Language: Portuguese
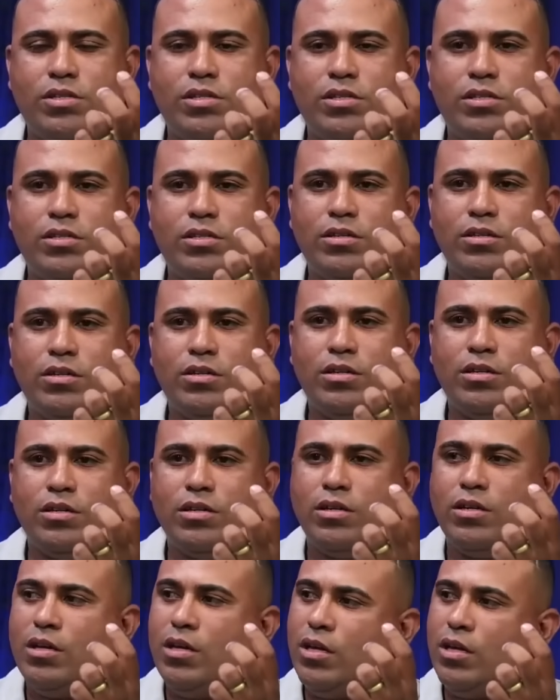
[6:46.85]
Ah, tá, foi
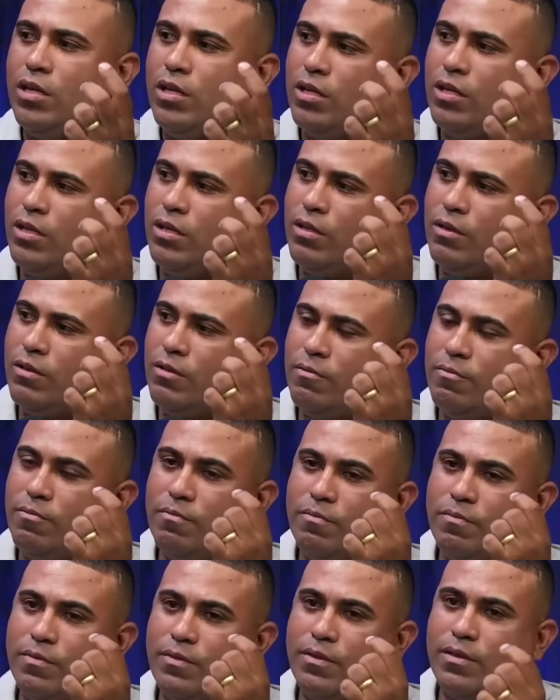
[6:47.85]
menos, eu achei que era
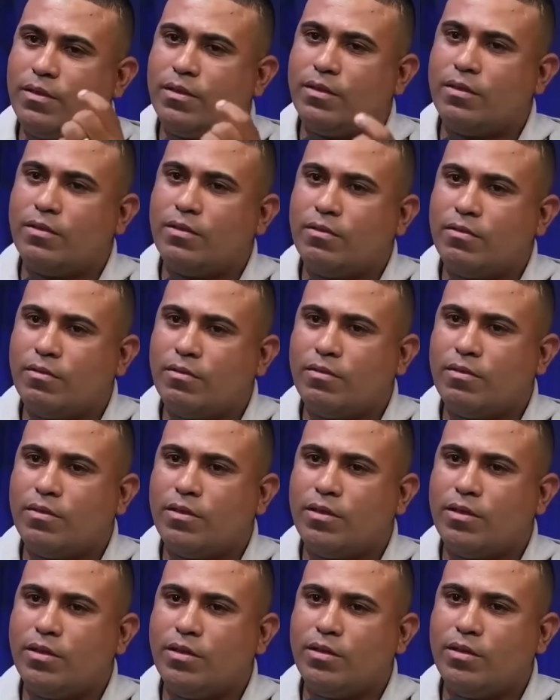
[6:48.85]
11, 12.
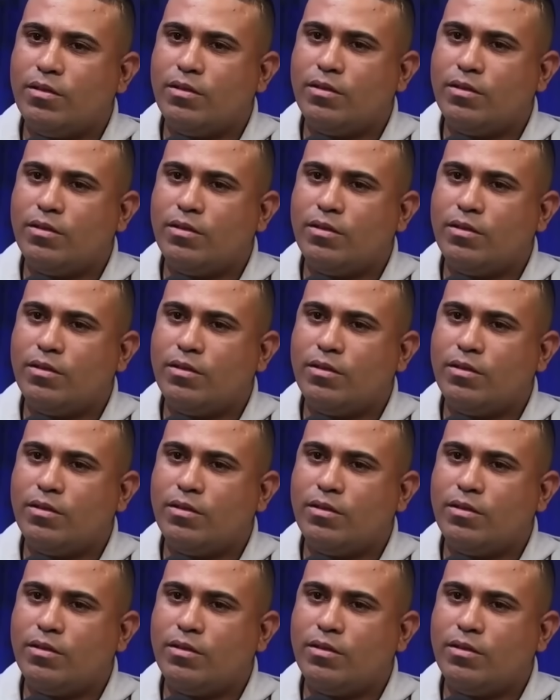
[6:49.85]
Hum.